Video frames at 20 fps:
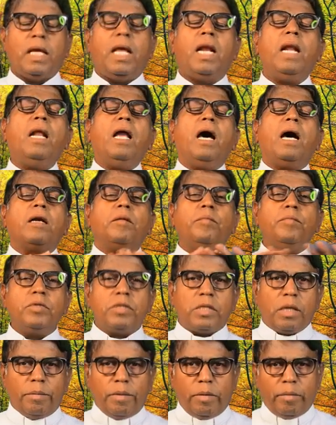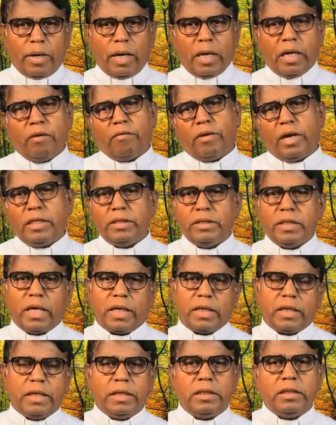எல்லாரும் சமமாக
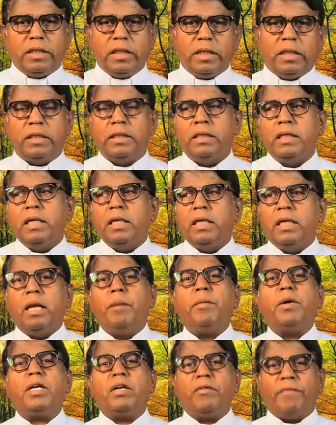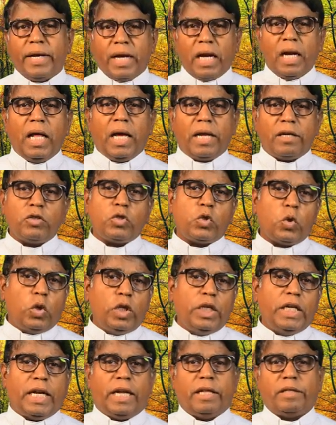வாழ்ந்தார்கள் என்று நமக்கு வரலாறு
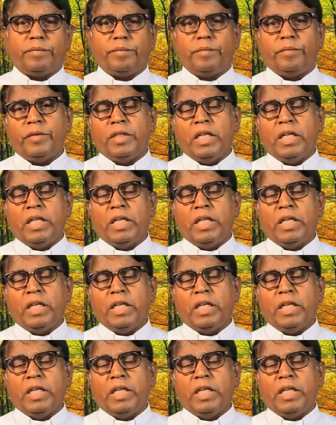சொல்லுகிறது